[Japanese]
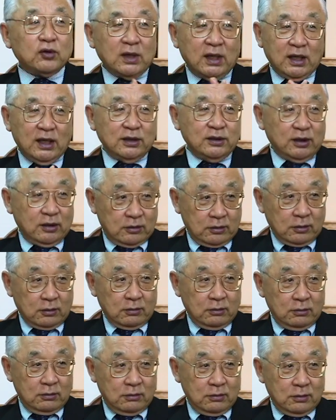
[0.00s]
いがないんですよ。
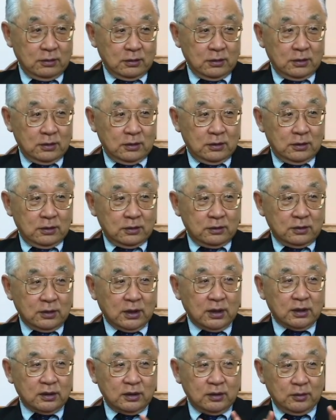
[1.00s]
だ
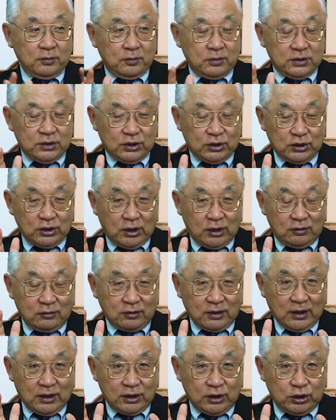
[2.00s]
から生きてる
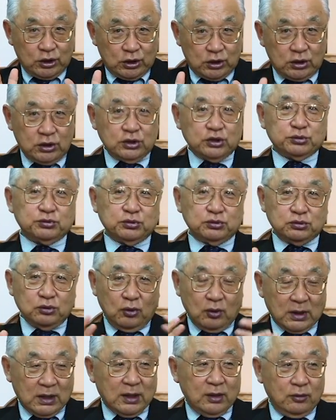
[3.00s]
限り自分の
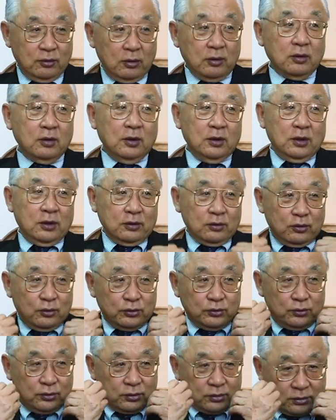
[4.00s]
お金をそう
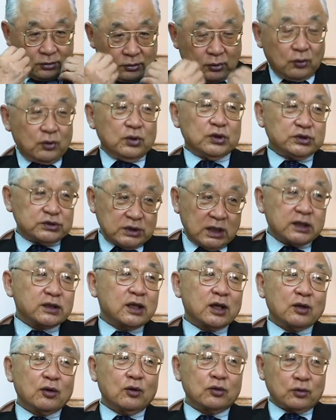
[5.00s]
いうところに使っ
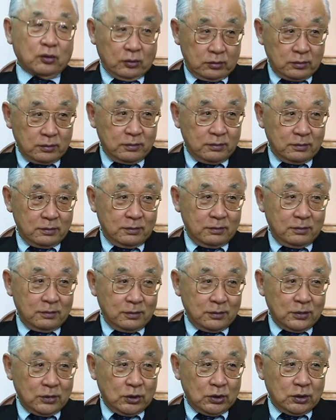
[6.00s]
ていこうと。
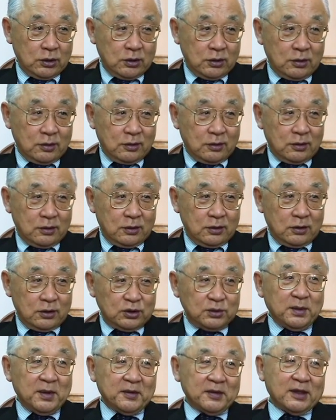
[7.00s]

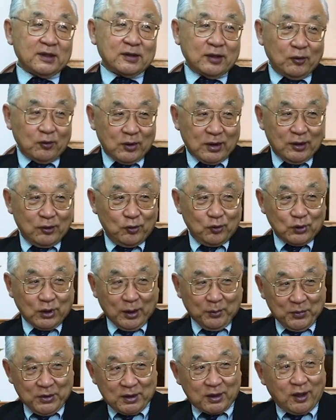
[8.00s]
今までやったらお金を
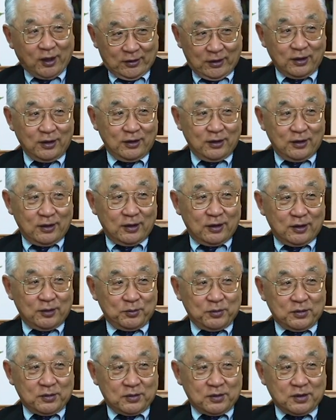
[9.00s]
貯めて
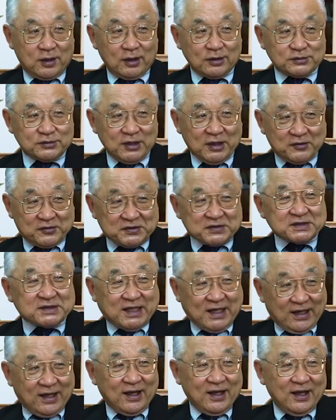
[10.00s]
節約し
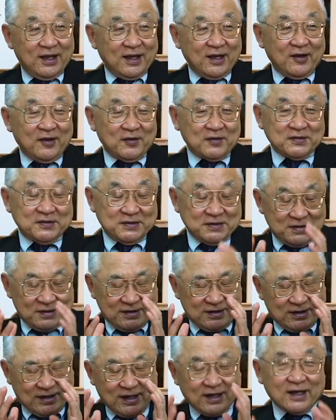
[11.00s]
て
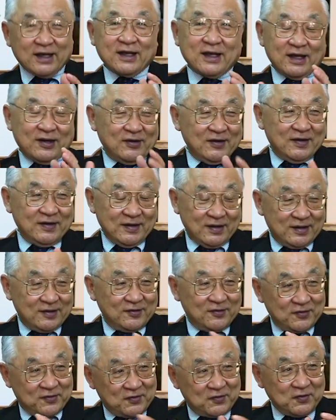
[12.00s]
何かやるあ
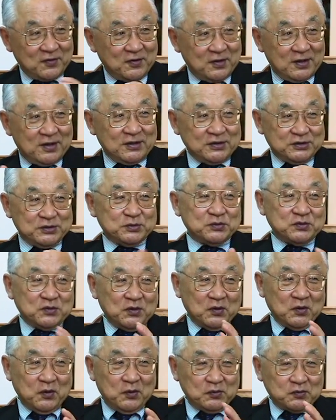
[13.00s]
のその自分の
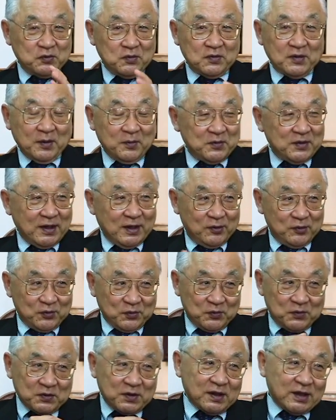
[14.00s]
幸福のためにやろうと
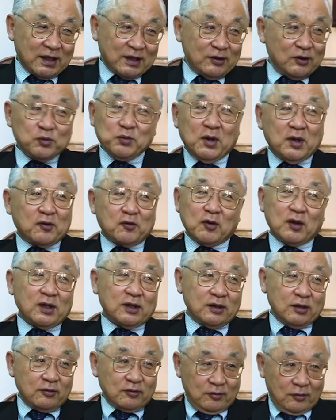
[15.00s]
思ってたけど今はそうない
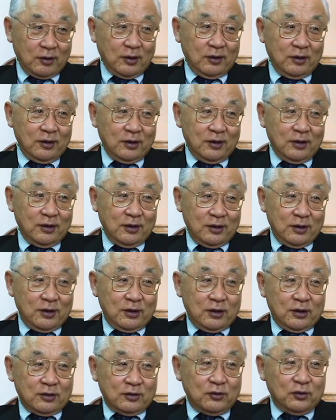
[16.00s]
んですね。
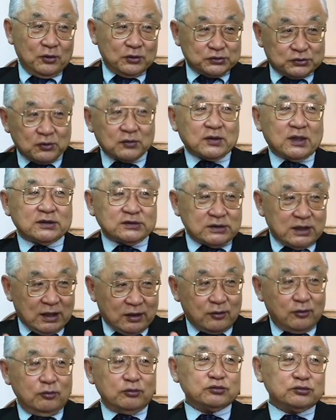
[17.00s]
その人たちが
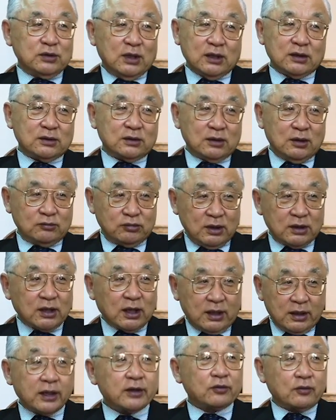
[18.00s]
幸福になってくれた
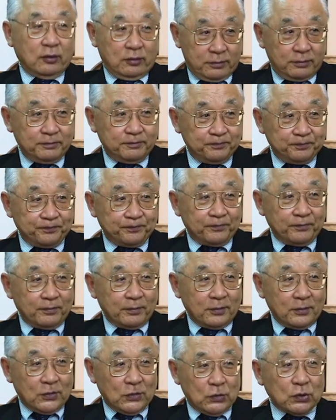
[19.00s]
らええと
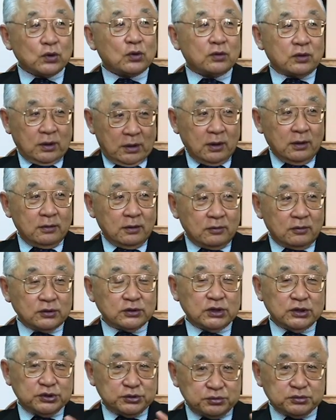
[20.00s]
いうので、そうやっ
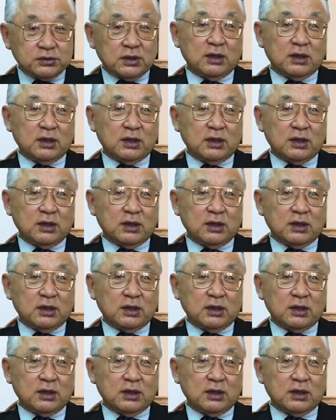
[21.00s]
て自分